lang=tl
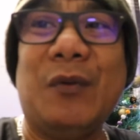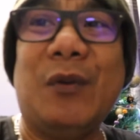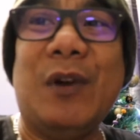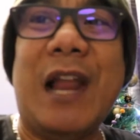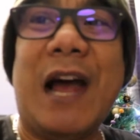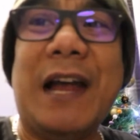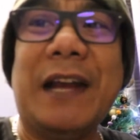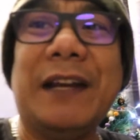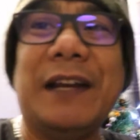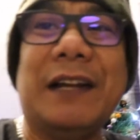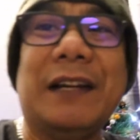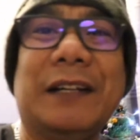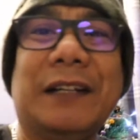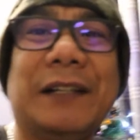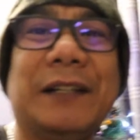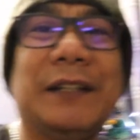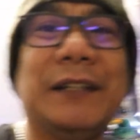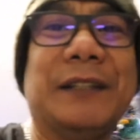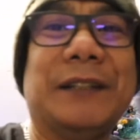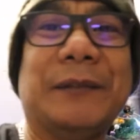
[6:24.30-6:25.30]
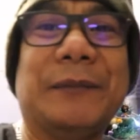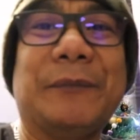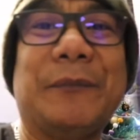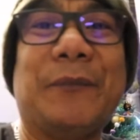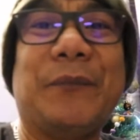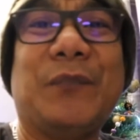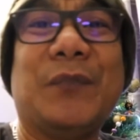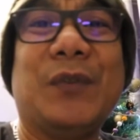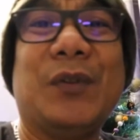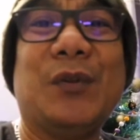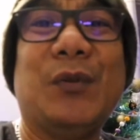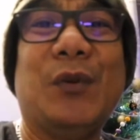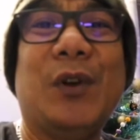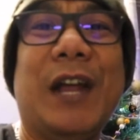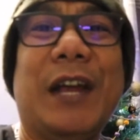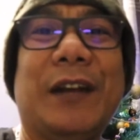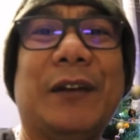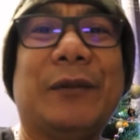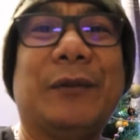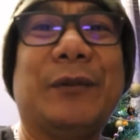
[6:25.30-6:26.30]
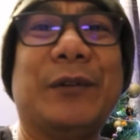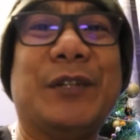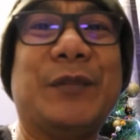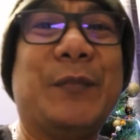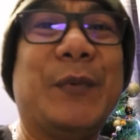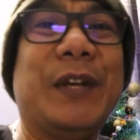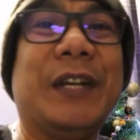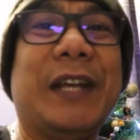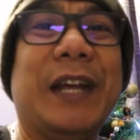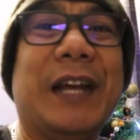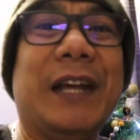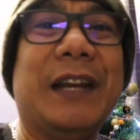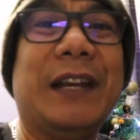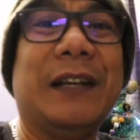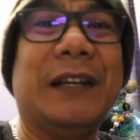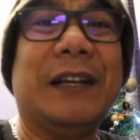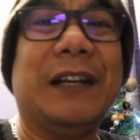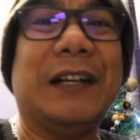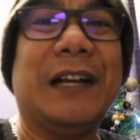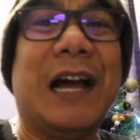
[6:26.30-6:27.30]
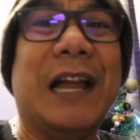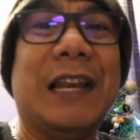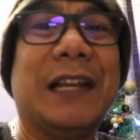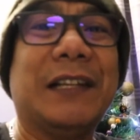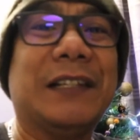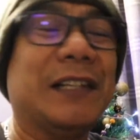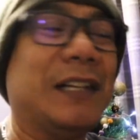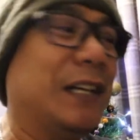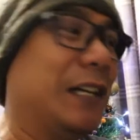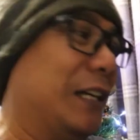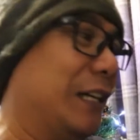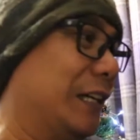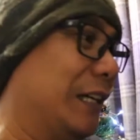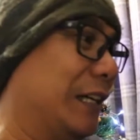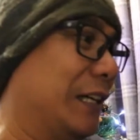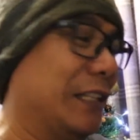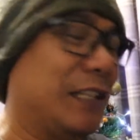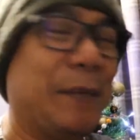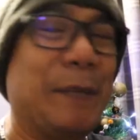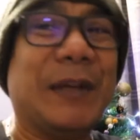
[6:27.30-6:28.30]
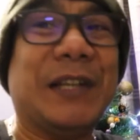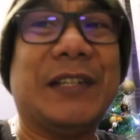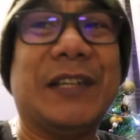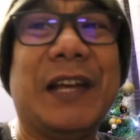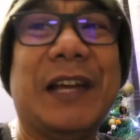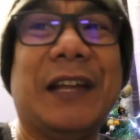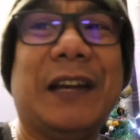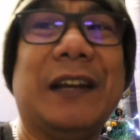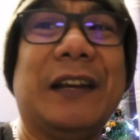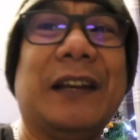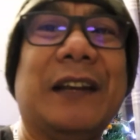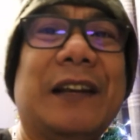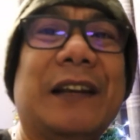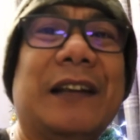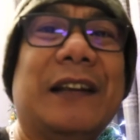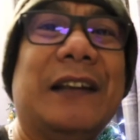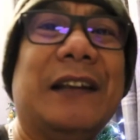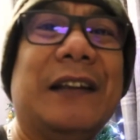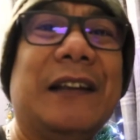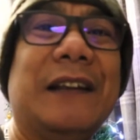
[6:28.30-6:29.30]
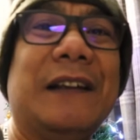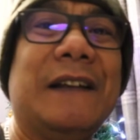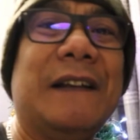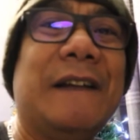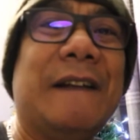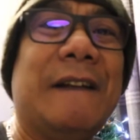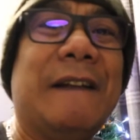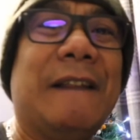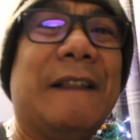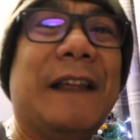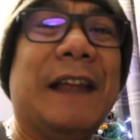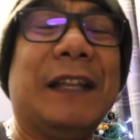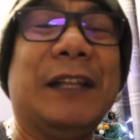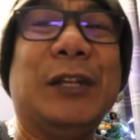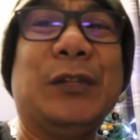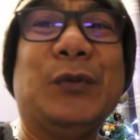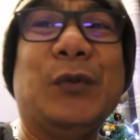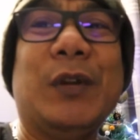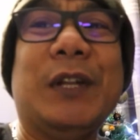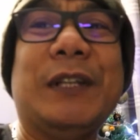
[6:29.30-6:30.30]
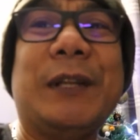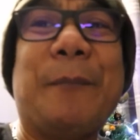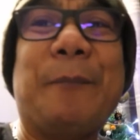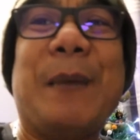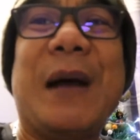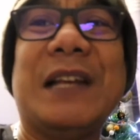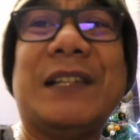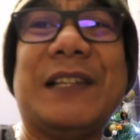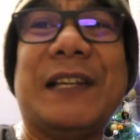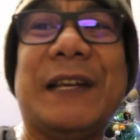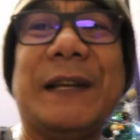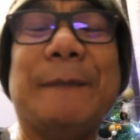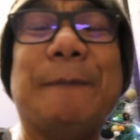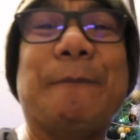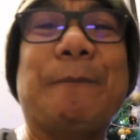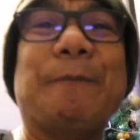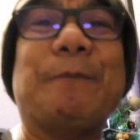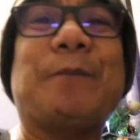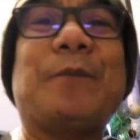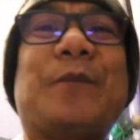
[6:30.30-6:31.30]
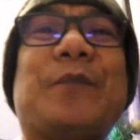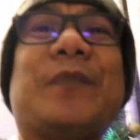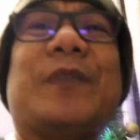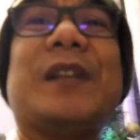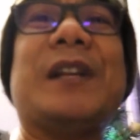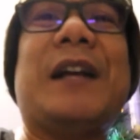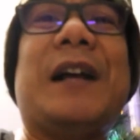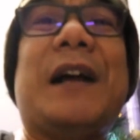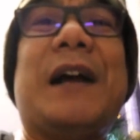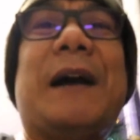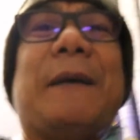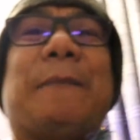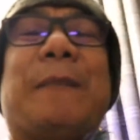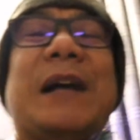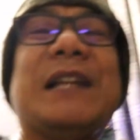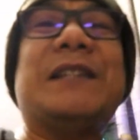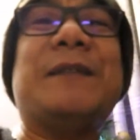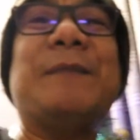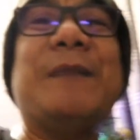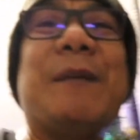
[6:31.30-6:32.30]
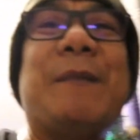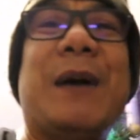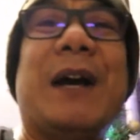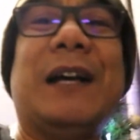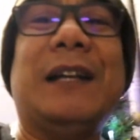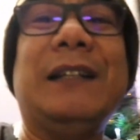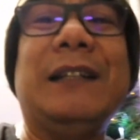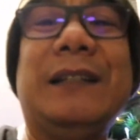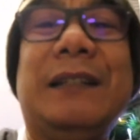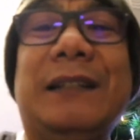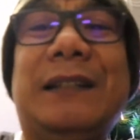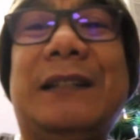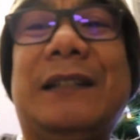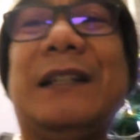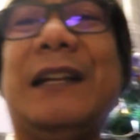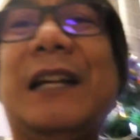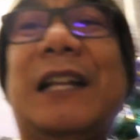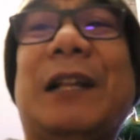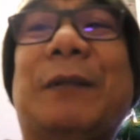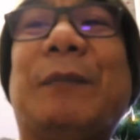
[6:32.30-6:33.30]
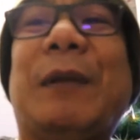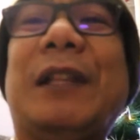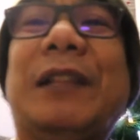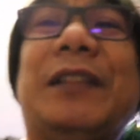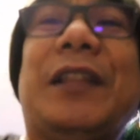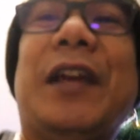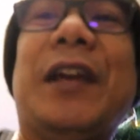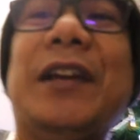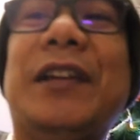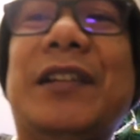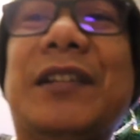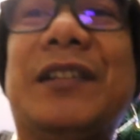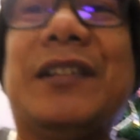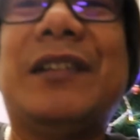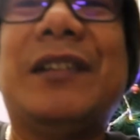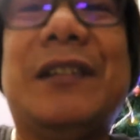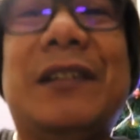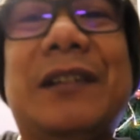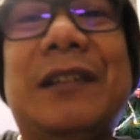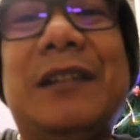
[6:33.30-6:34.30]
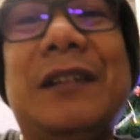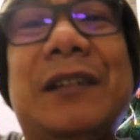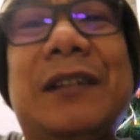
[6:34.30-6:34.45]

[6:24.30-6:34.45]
yung line ng yung line ng speaker na galing sa sa mixer. Hindi tulad ng passive, ang passive naman, ang advantage,